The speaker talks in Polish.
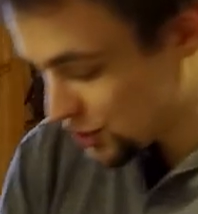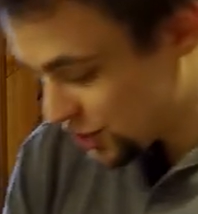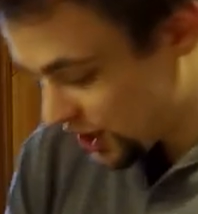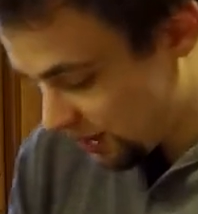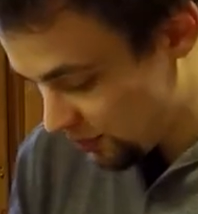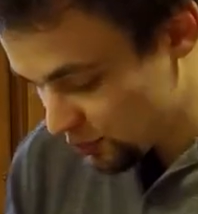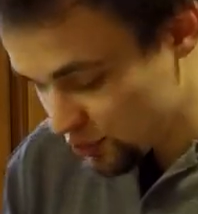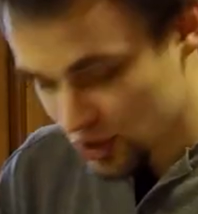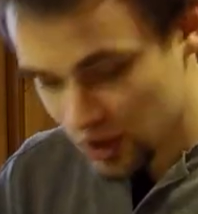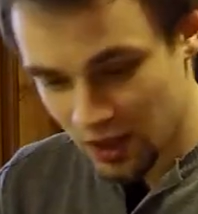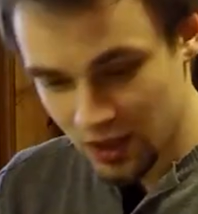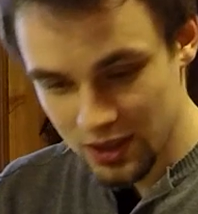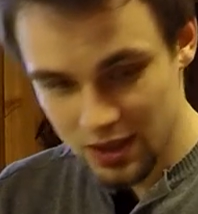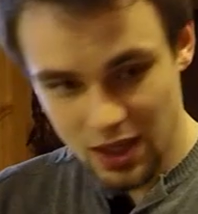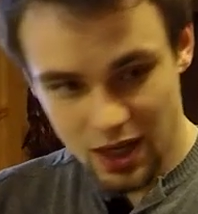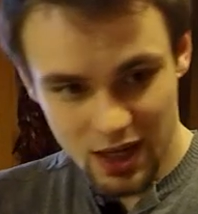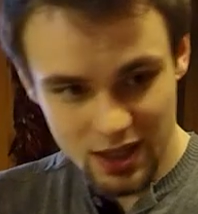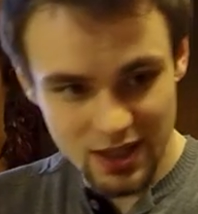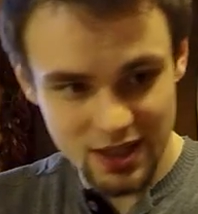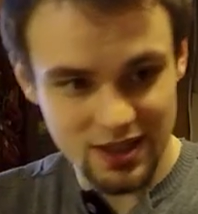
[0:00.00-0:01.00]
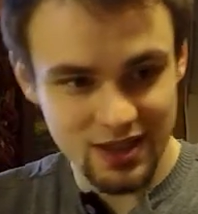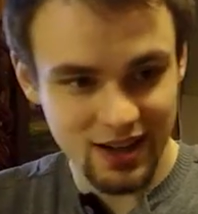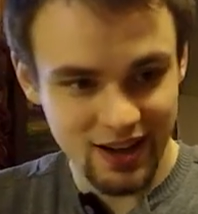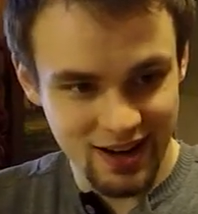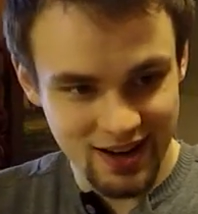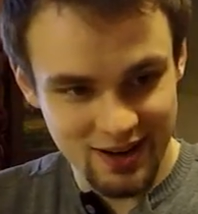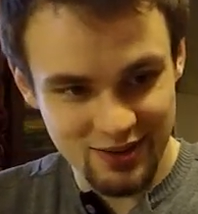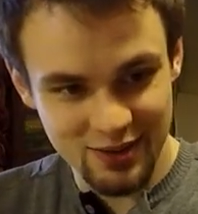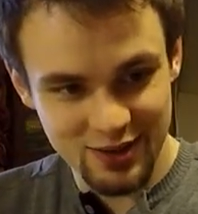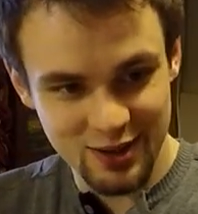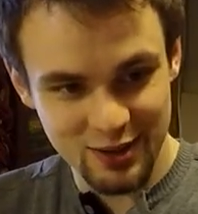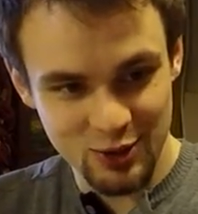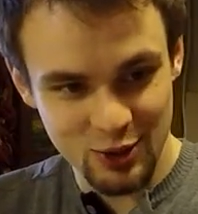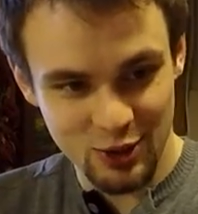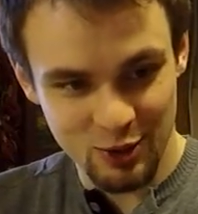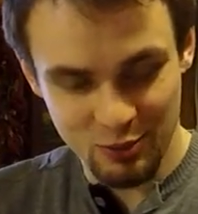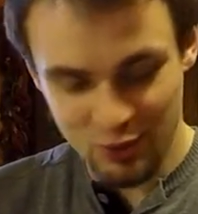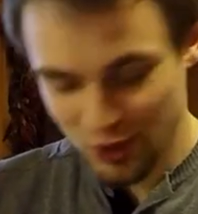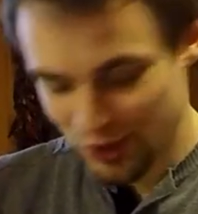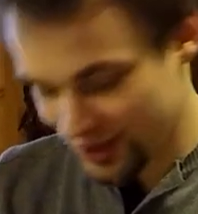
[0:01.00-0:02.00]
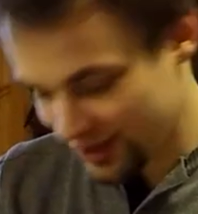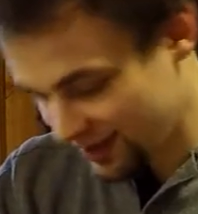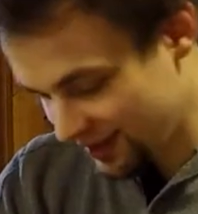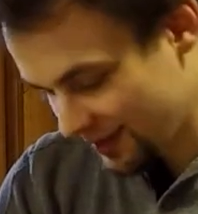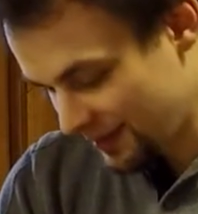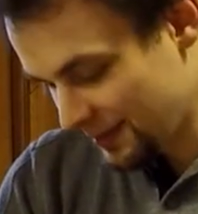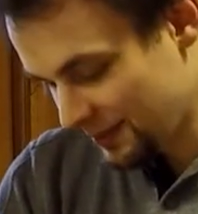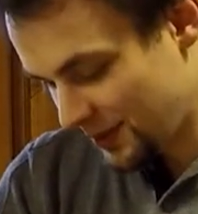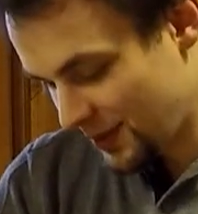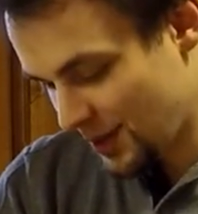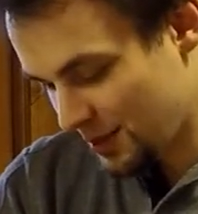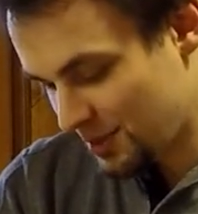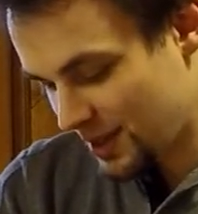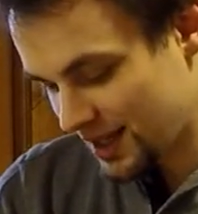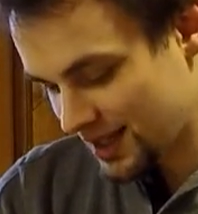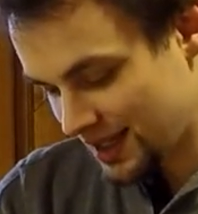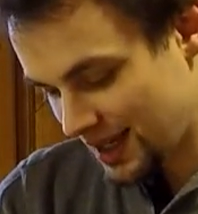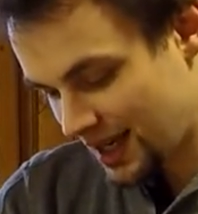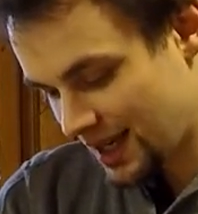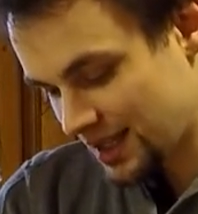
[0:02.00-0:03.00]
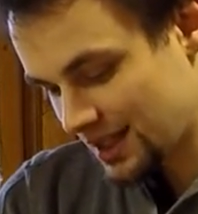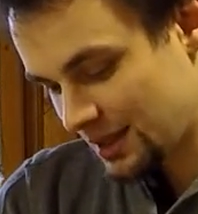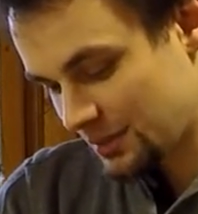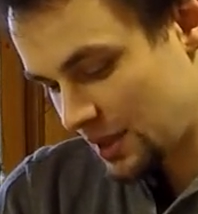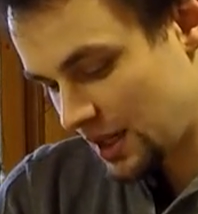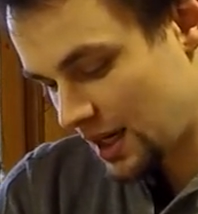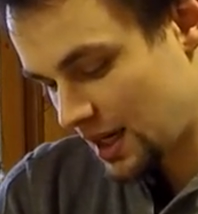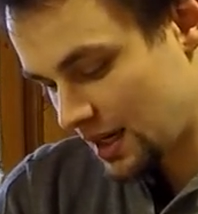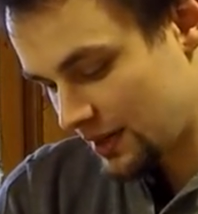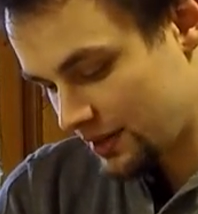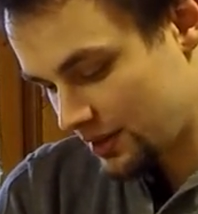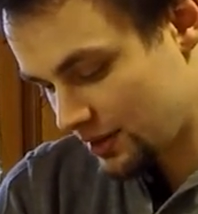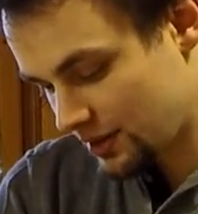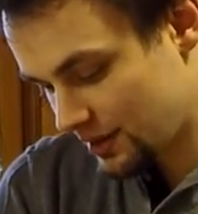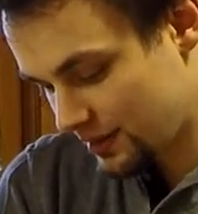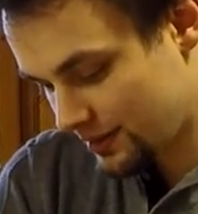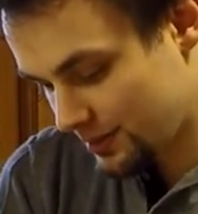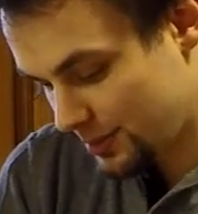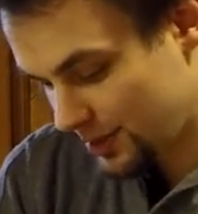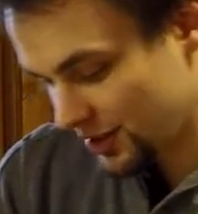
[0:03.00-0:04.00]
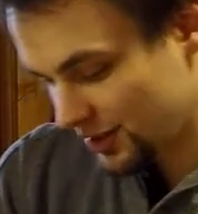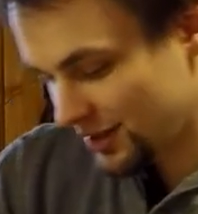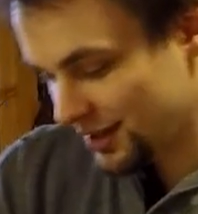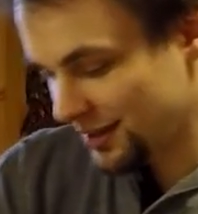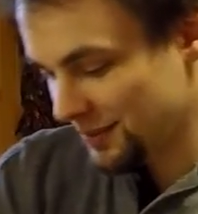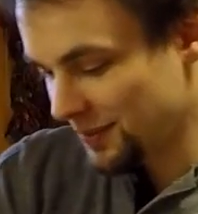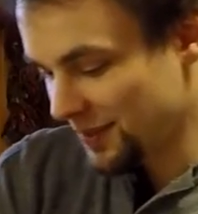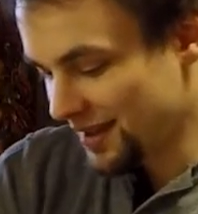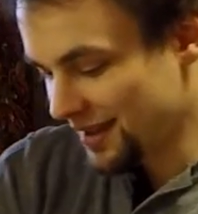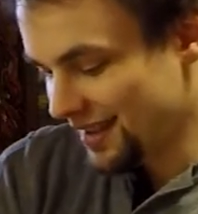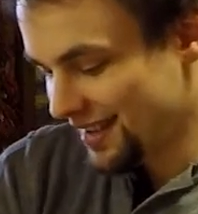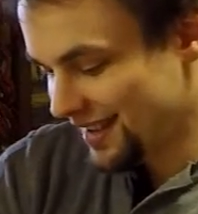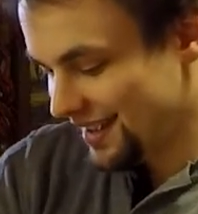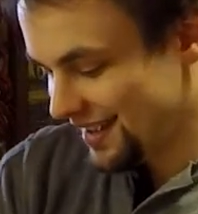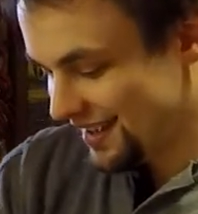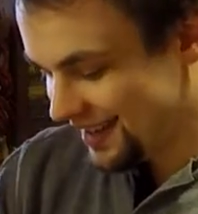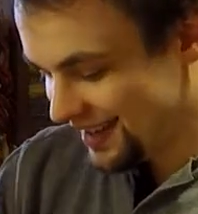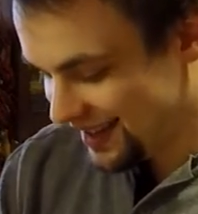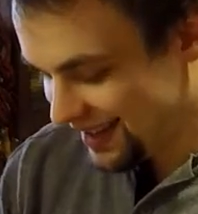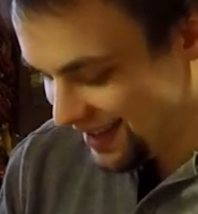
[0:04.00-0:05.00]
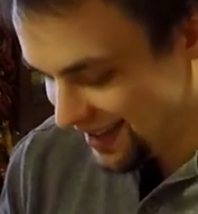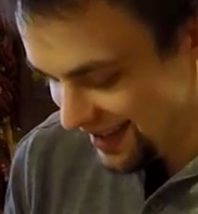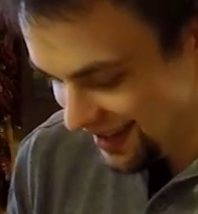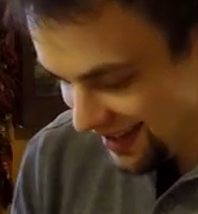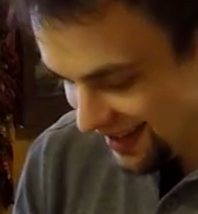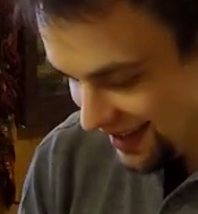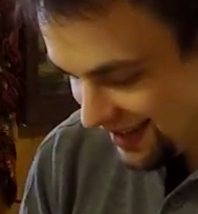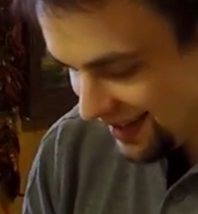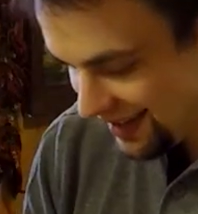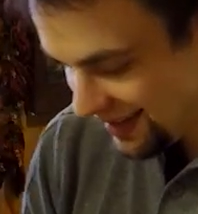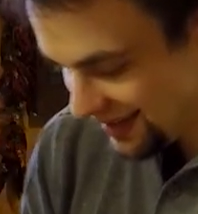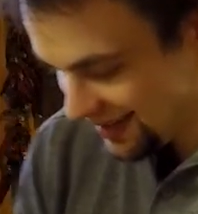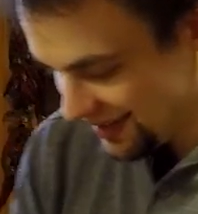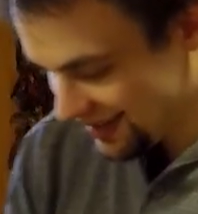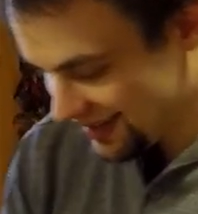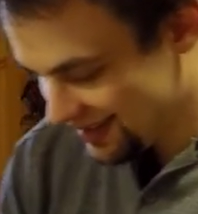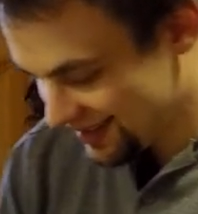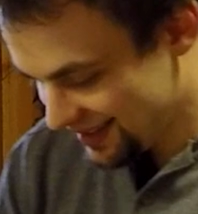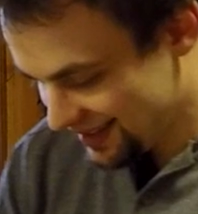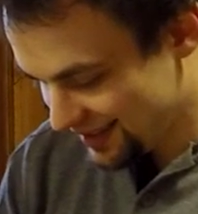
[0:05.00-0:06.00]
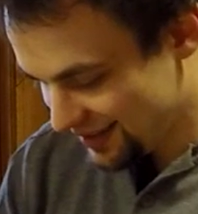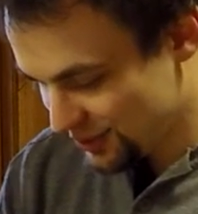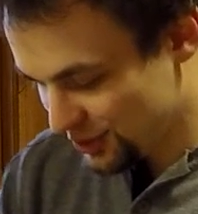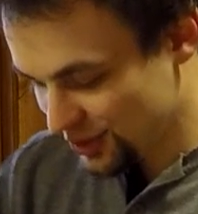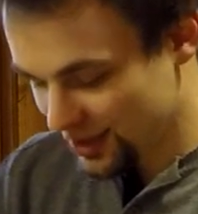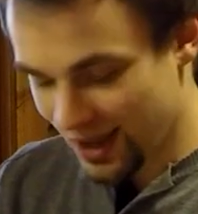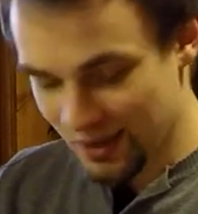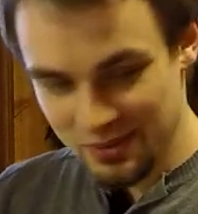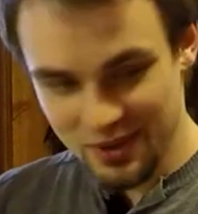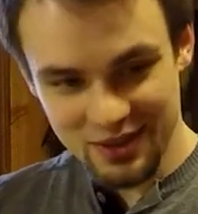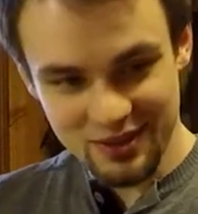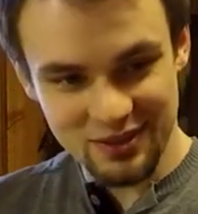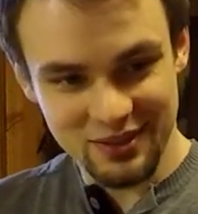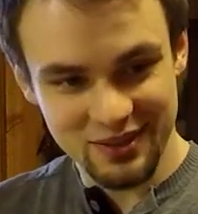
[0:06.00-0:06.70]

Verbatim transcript: Czy ja muszę zakasać rękawy do roboty? Tak. Dobra, zakasam rękawy do roboty y, i yy, co najpierw?